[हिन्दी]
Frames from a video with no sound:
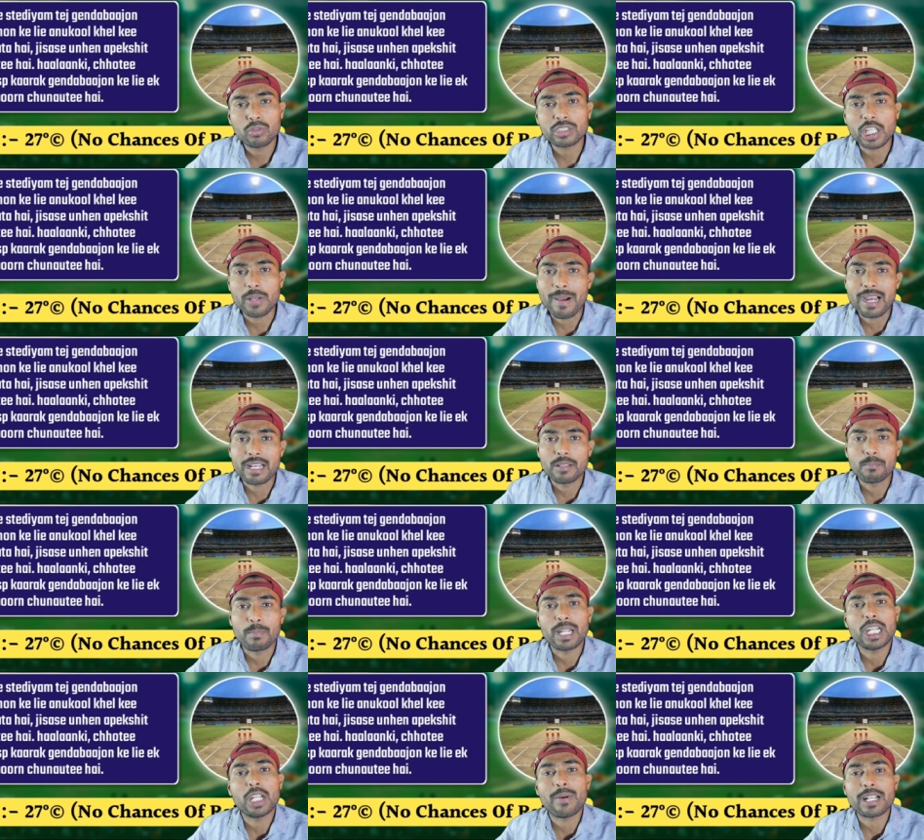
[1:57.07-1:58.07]
उसके बाद
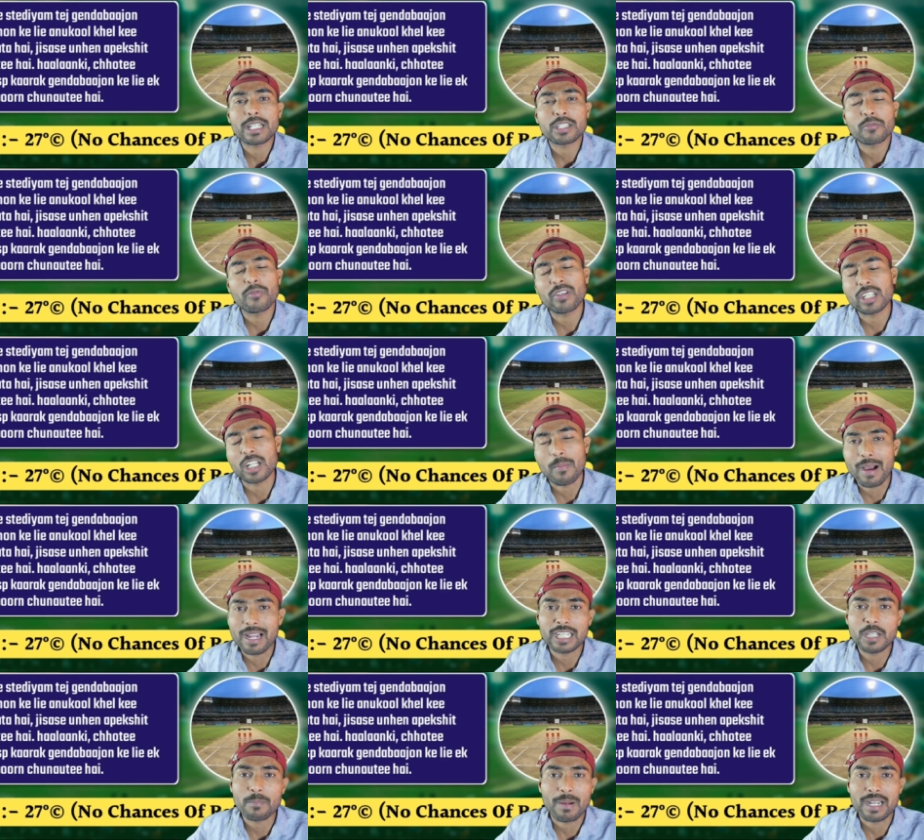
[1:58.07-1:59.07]
बल्लेबाज फिर
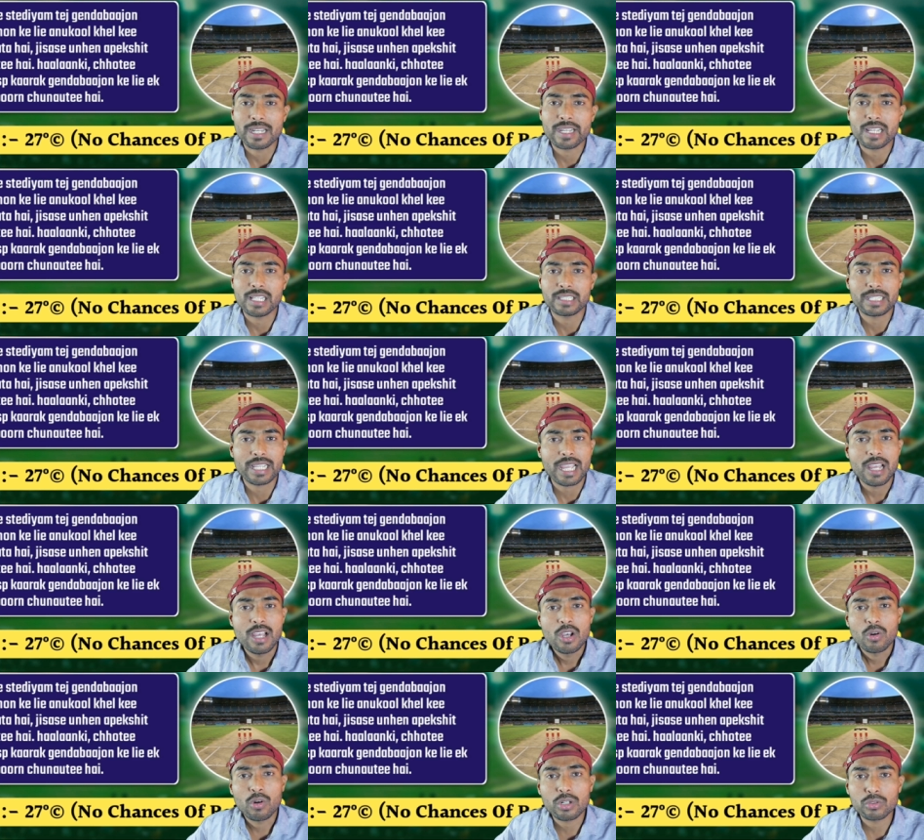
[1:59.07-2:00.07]
कमाल की पारी खेलते
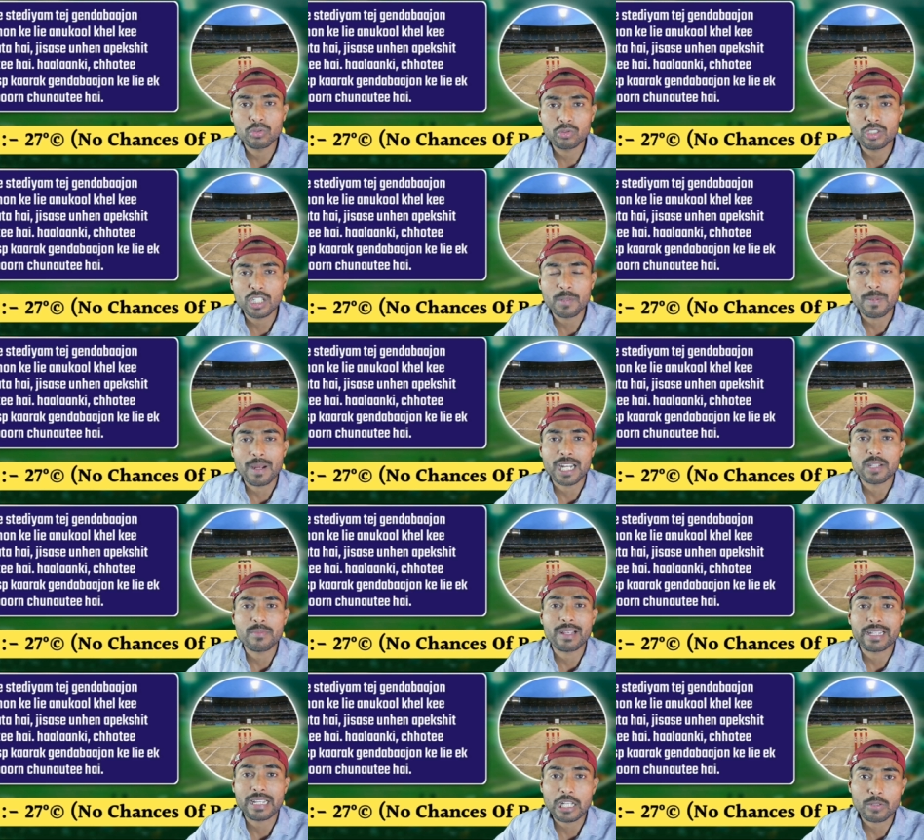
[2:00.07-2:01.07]
हैं और दूसरी
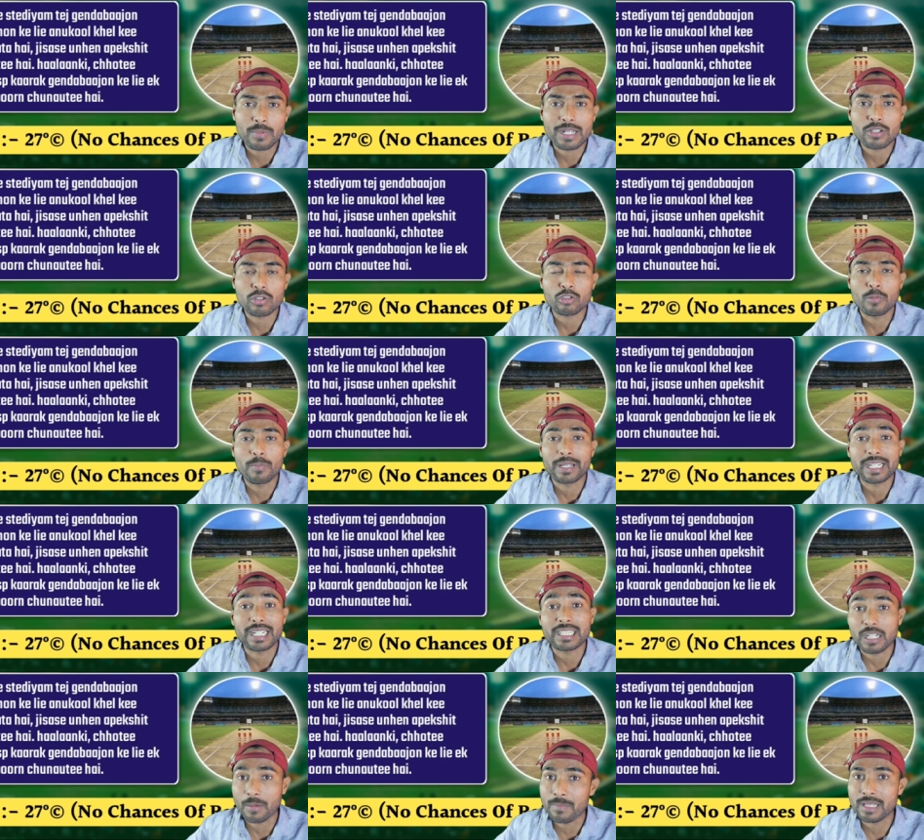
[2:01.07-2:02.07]
पारी में गेंदबाजों को
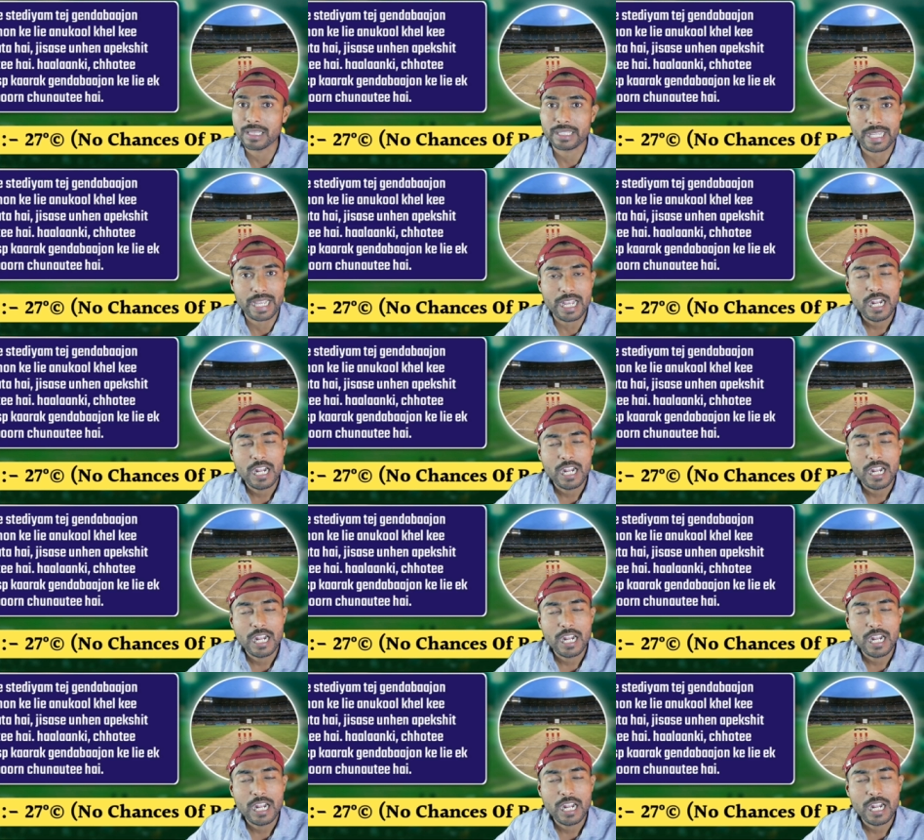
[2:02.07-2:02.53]
विकेट कम मिलते